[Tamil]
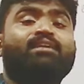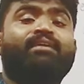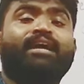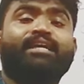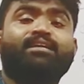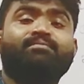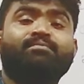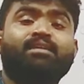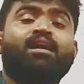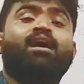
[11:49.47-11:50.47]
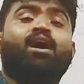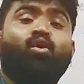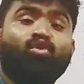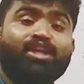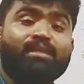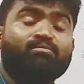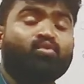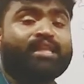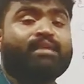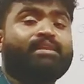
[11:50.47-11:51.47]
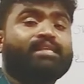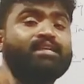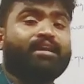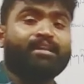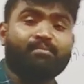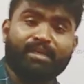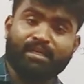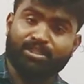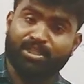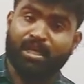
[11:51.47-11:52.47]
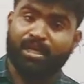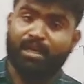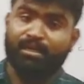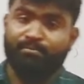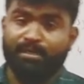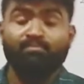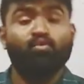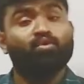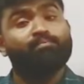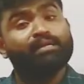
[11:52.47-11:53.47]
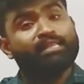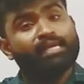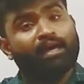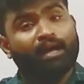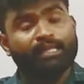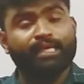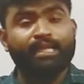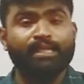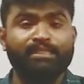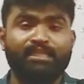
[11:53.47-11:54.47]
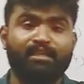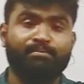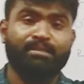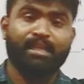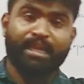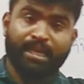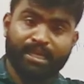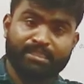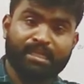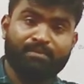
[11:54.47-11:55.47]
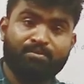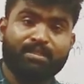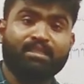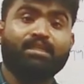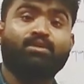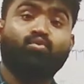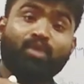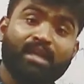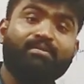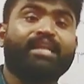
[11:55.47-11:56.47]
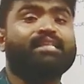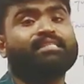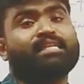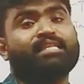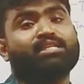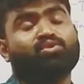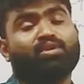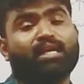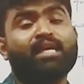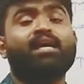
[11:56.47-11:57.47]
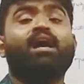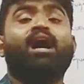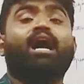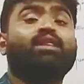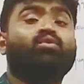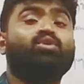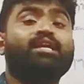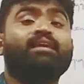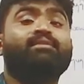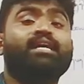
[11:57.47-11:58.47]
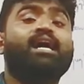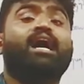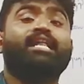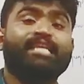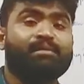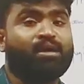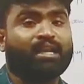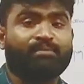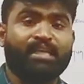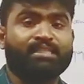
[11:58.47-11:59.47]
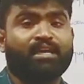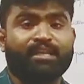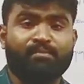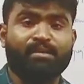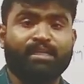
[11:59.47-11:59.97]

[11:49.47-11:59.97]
என்னவா இருக்கும் ஒன்றிலும் குறைந்த விலை நம்ம நிகழ்ச்சியாக காணப்படும் உற்பத்தியை அதிகரிக்கிற சந்தர்ப்பத்தில் எல்லை செலவு வந்து குறைவடைந்து செல்லுதுன்னு சொன்னால் அது ஒன்றை விட அதிகமான விலை நம்ம